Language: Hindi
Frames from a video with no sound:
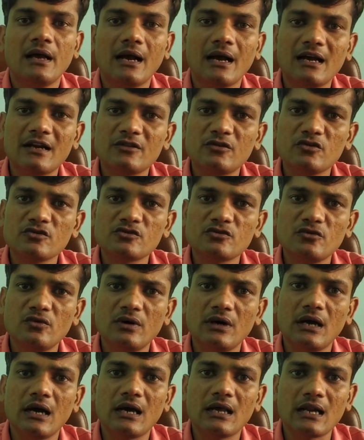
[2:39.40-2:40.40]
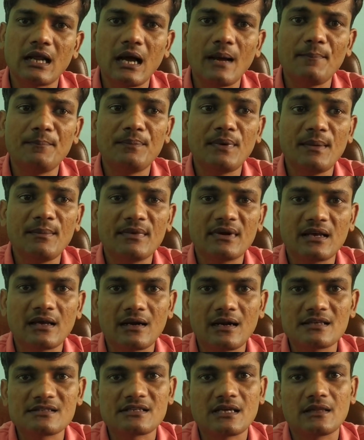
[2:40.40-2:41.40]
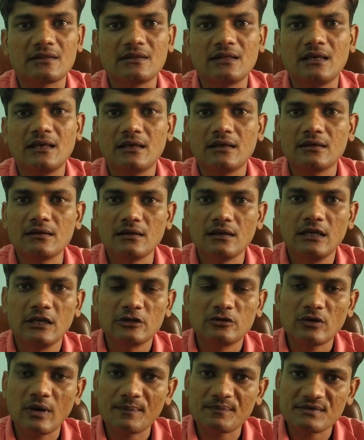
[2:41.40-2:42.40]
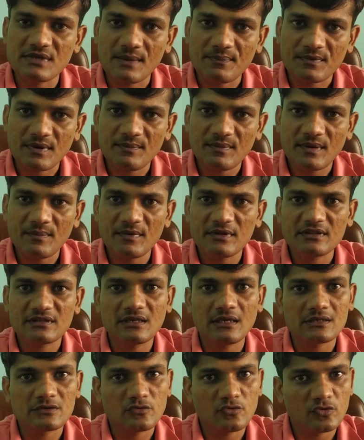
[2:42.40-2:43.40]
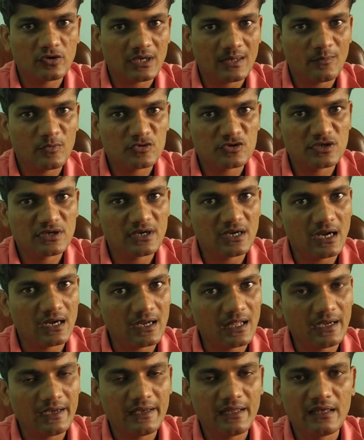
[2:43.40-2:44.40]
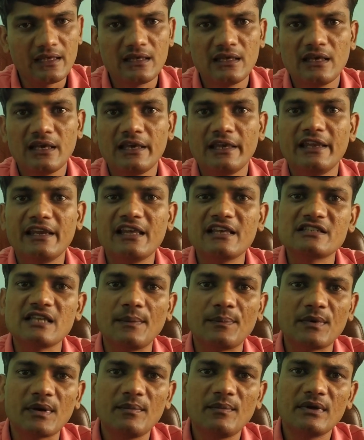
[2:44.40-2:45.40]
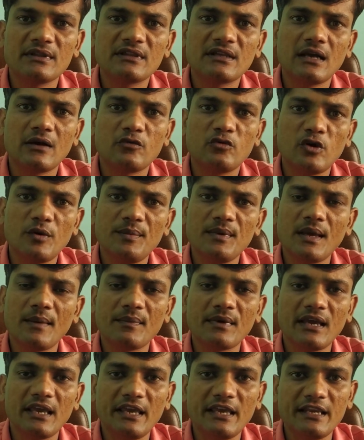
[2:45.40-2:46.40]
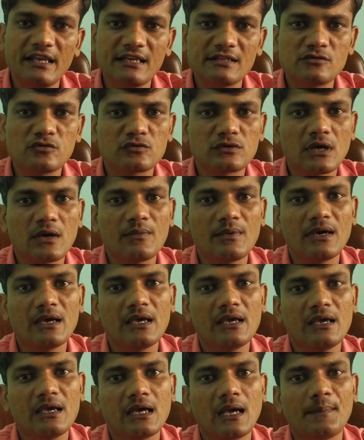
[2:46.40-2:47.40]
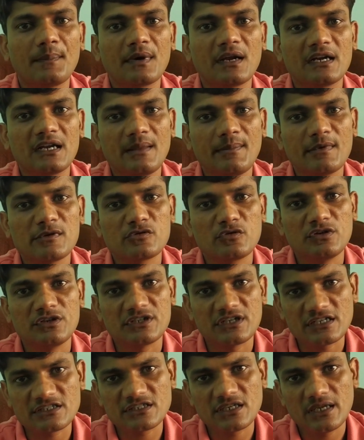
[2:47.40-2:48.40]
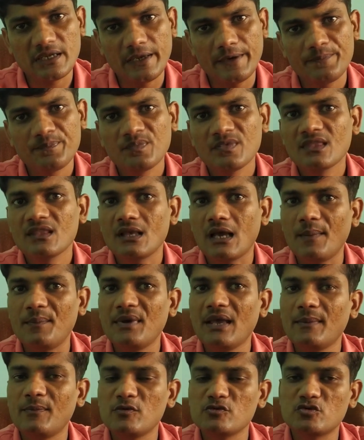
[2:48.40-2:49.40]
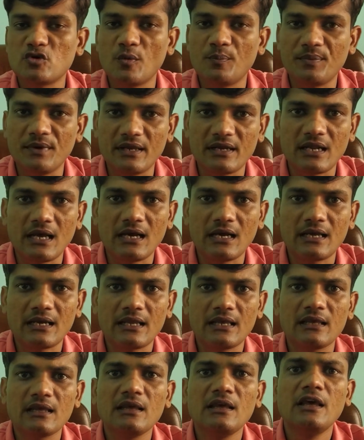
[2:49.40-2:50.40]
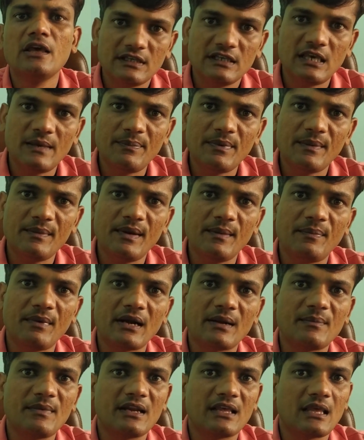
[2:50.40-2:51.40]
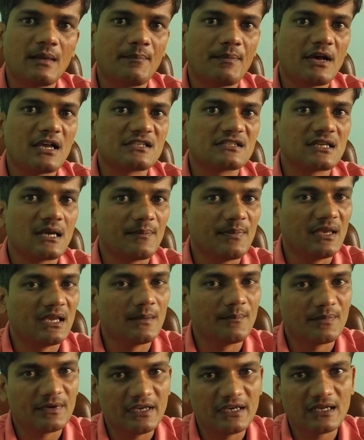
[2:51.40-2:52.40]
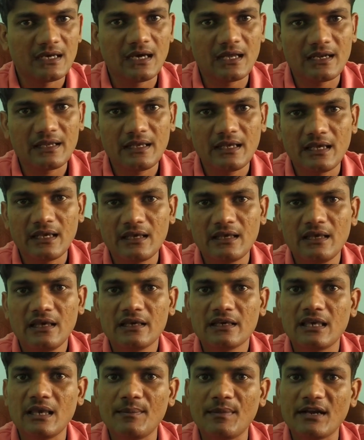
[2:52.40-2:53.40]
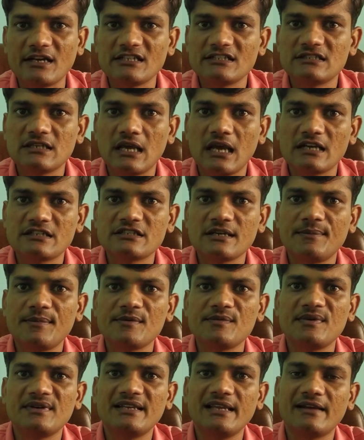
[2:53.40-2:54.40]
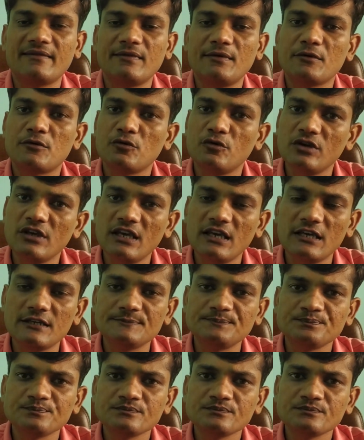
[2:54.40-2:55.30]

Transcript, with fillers: अगर दोस्तों अगर आप पेमेंट करना चाहते हैं तो आप सेप्टेम्बर मंथ का कॉन्ट्रीब्यूशन ना डालें इनकी सेप्टेम्बर मंथ का कोई भी आपका एरियल छूटा हुआ है आपका डैमेज और इंटरेस्ट है अभी आप उसको पे ना करें ई e डिपार्टमेंट के पास काफ़ी कंप्लेन आ रही है कि हमारे एस्टेब्लिशमेंट डेक्टिवेट हुई है